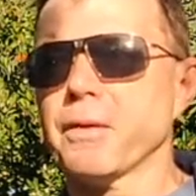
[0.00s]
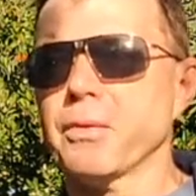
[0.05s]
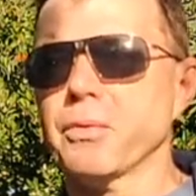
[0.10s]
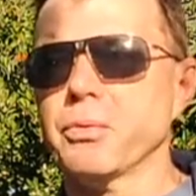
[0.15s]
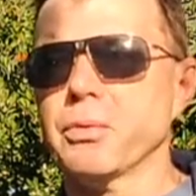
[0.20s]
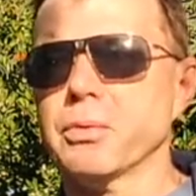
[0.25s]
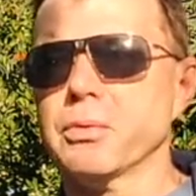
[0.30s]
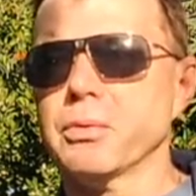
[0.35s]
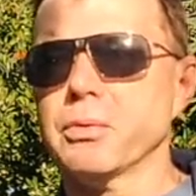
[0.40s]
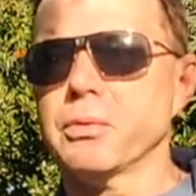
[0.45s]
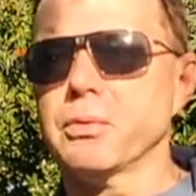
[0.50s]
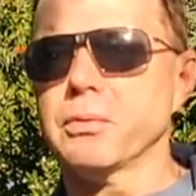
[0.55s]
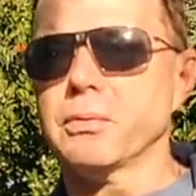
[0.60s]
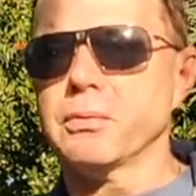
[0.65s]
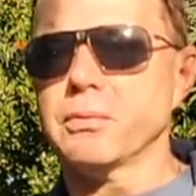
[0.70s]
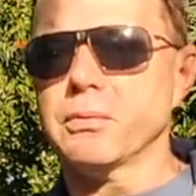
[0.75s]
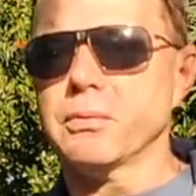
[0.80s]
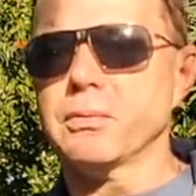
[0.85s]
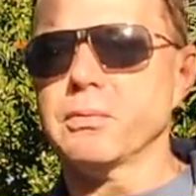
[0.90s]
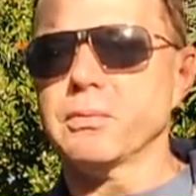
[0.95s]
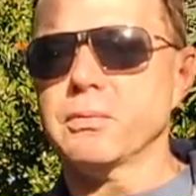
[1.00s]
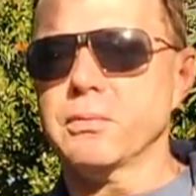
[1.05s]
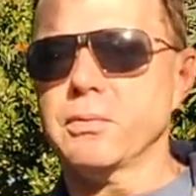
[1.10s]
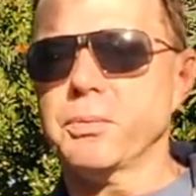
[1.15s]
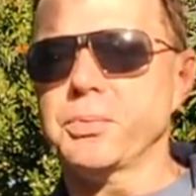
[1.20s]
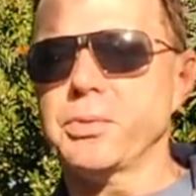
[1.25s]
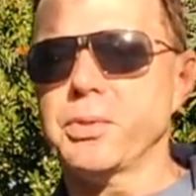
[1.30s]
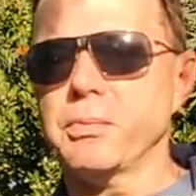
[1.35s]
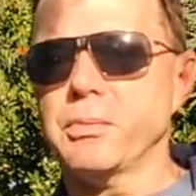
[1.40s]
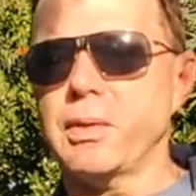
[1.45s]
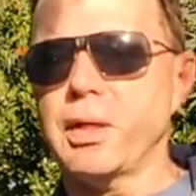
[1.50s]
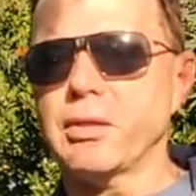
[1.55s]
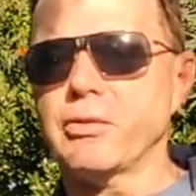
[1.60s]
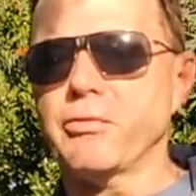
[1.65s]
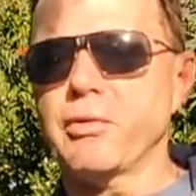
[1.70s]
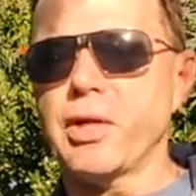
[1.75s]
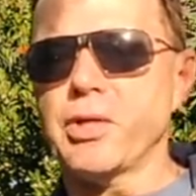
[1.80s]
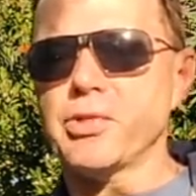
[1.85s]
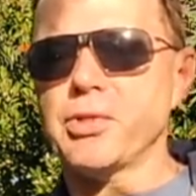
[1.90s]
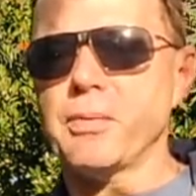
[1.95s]
Вот. Ну, в общем,
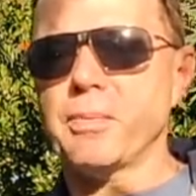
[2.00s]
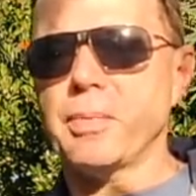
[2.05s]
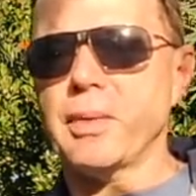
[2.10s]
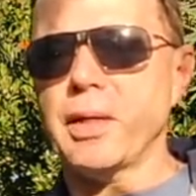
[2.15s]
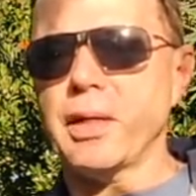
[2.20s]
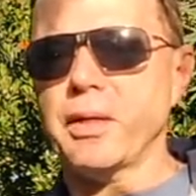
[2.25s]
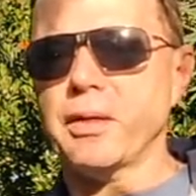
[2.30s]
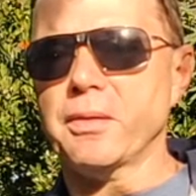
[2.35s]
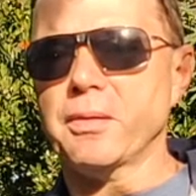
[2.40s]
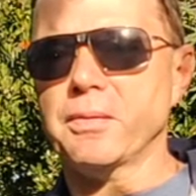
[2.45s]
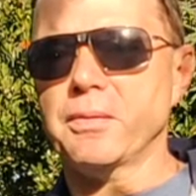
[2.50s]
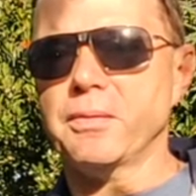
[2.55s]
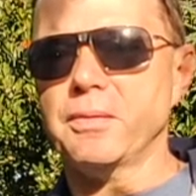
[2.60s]
отважный парень.